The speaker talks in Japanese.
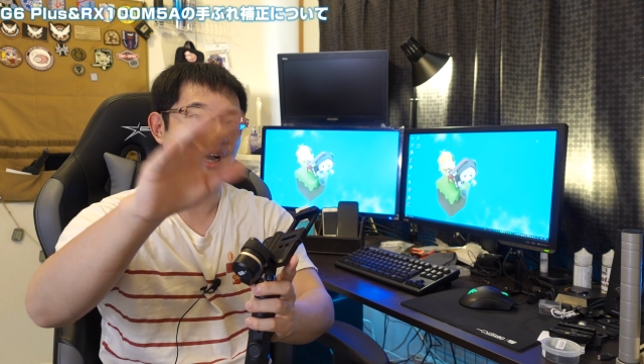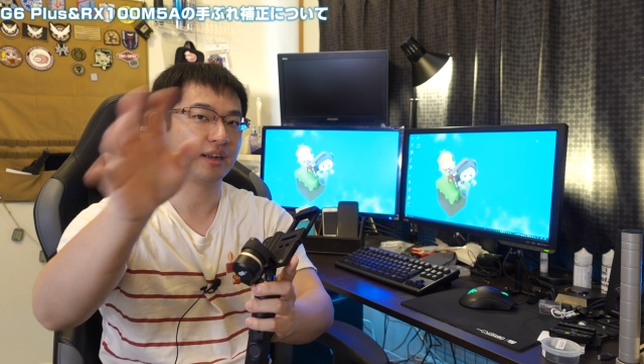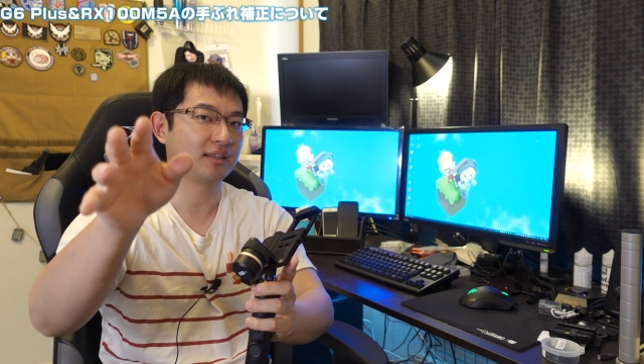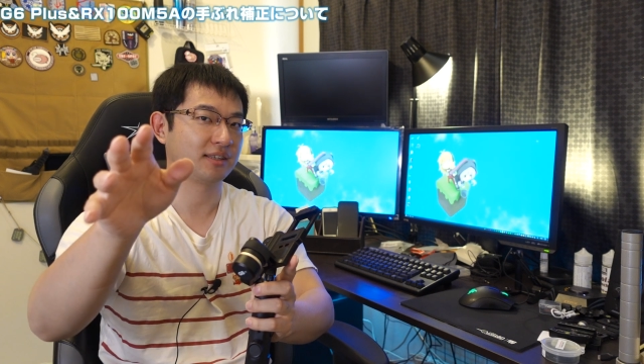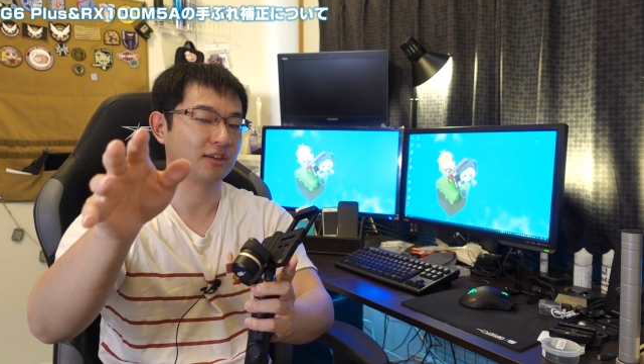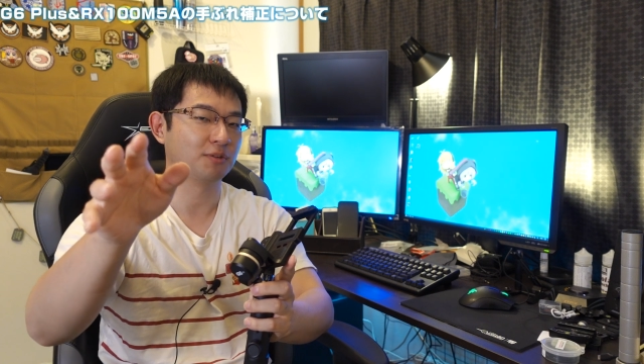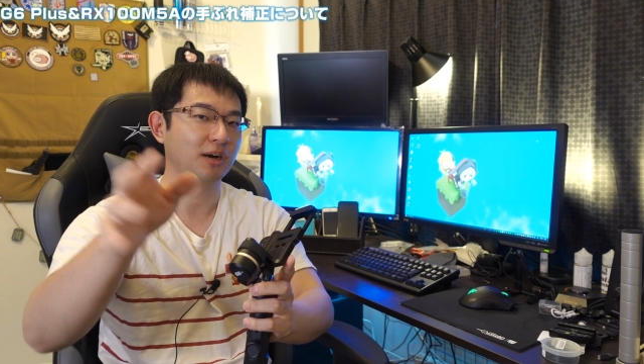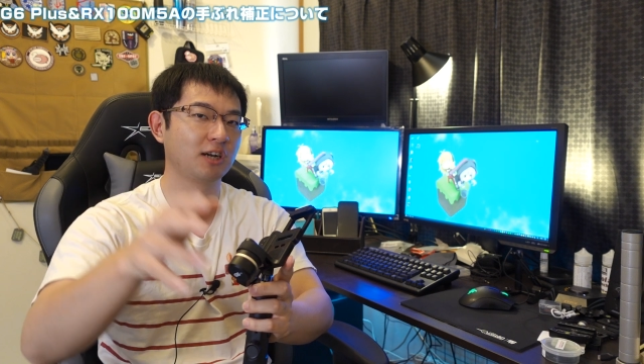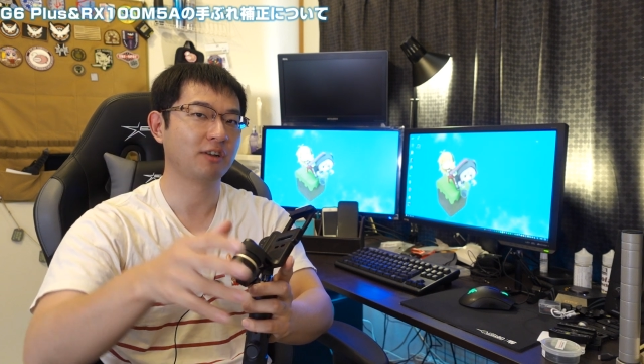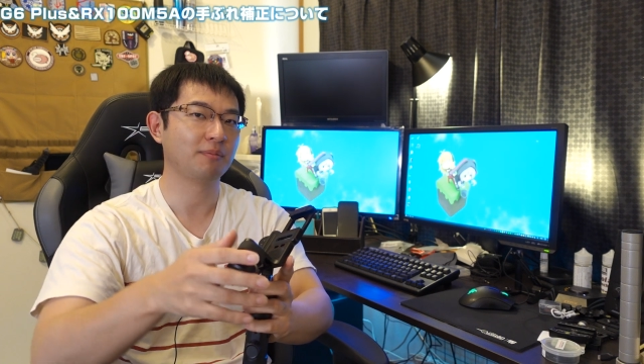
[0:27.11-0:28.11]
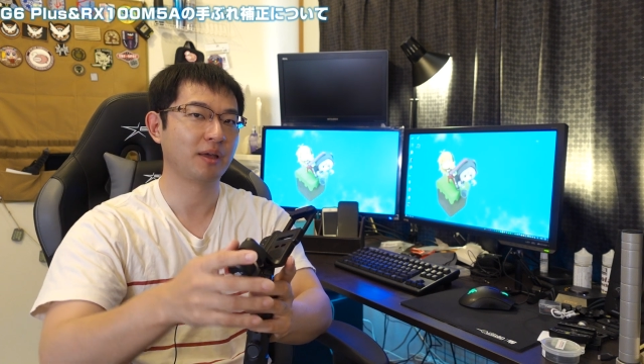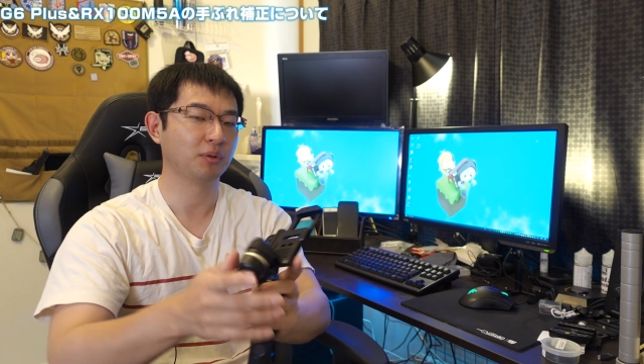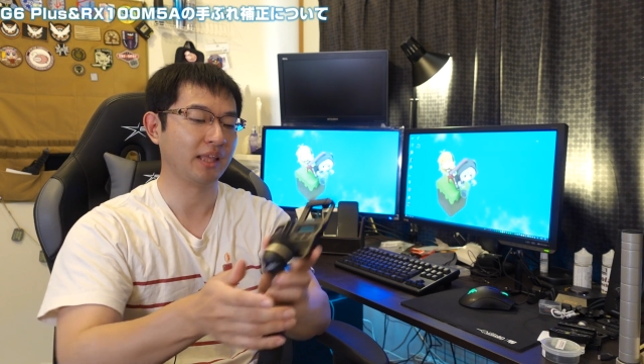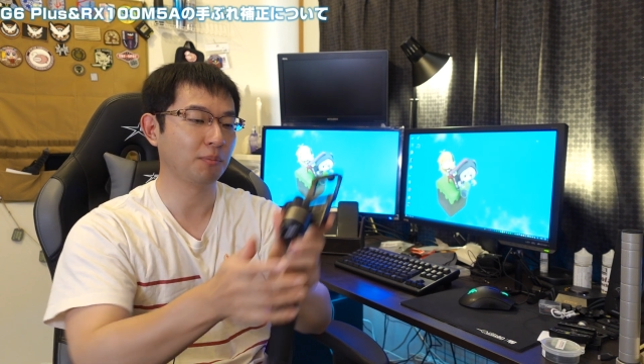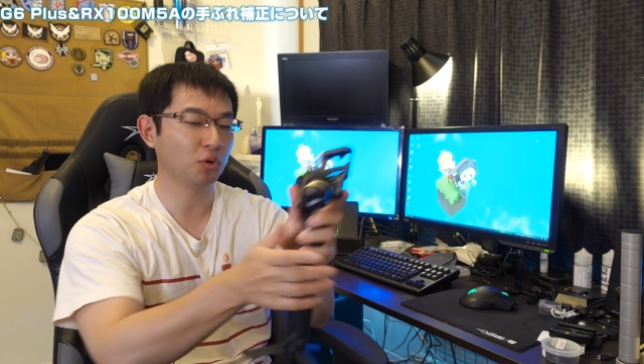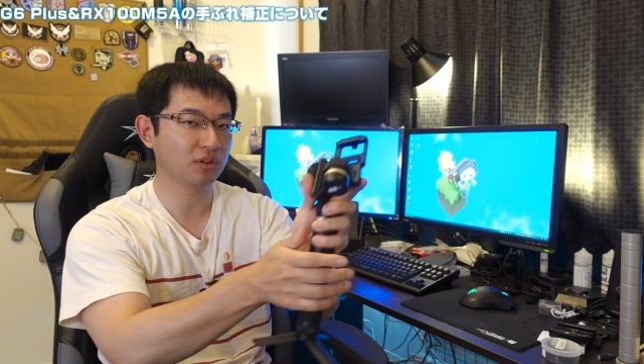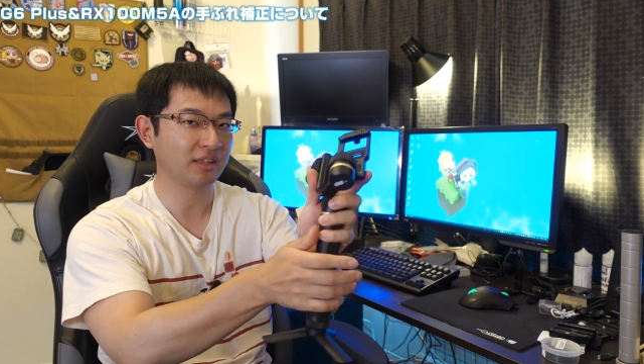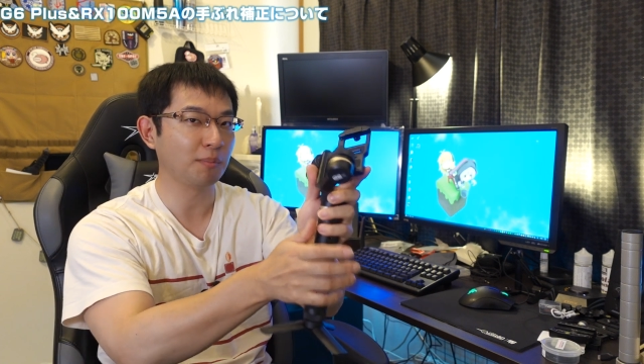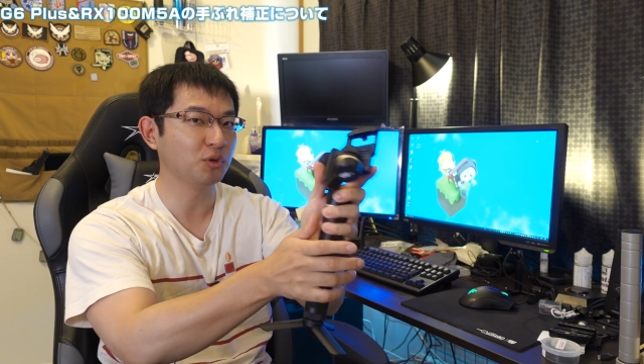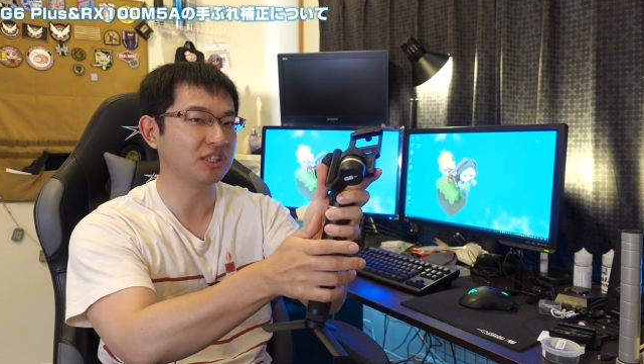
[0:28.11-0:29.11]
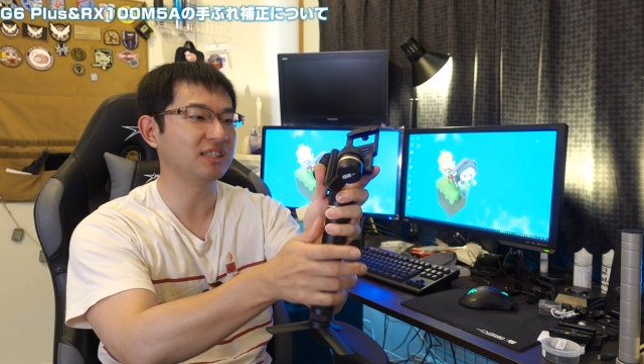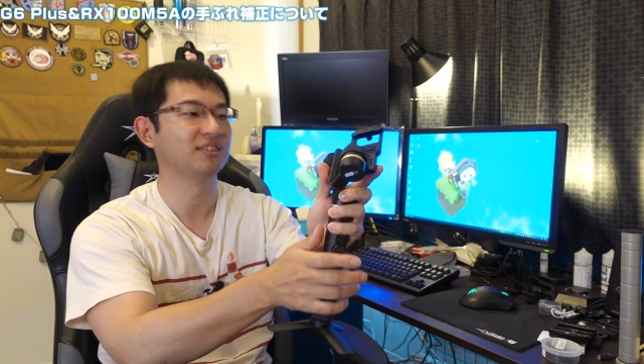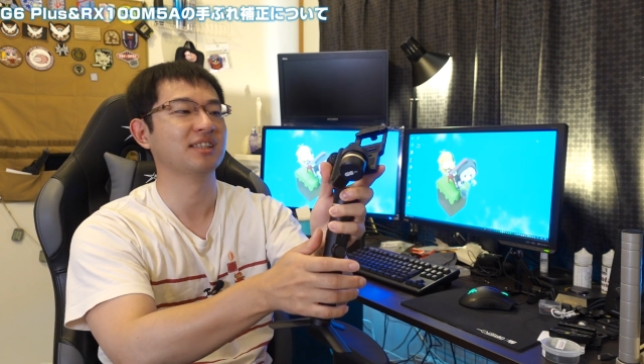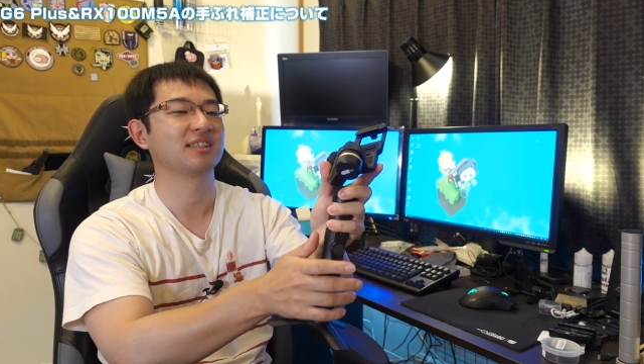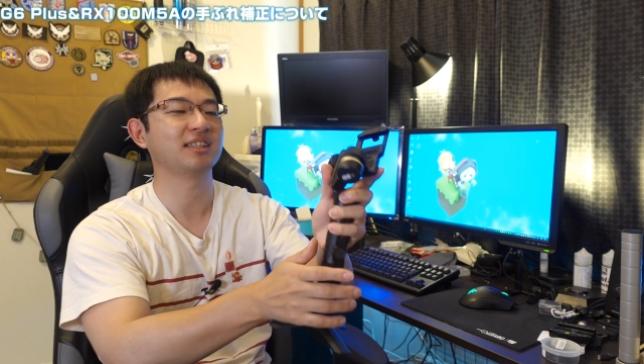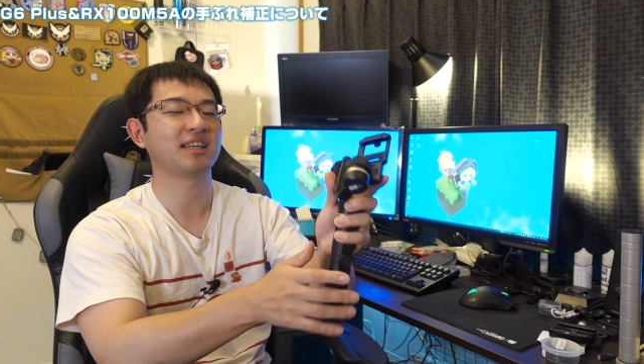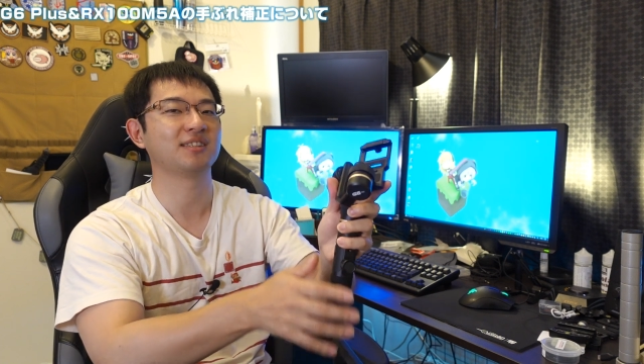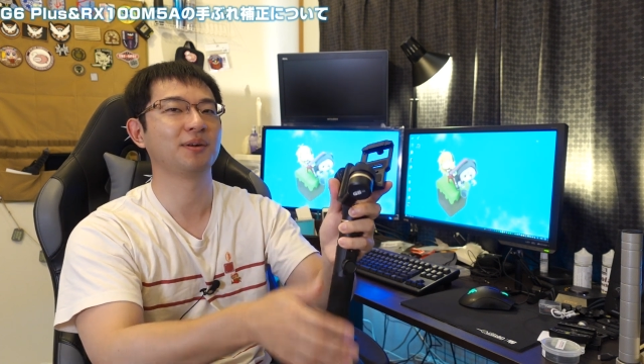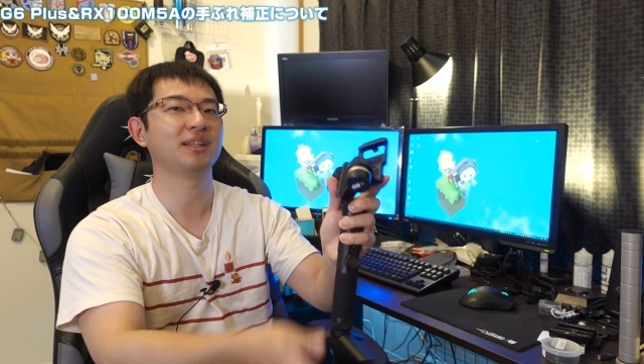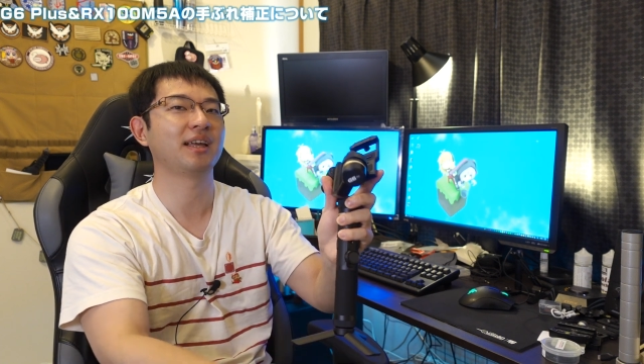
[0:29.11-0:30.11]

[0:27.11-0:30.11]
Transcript: RX100M5A を手持ちっていうんですかね、それ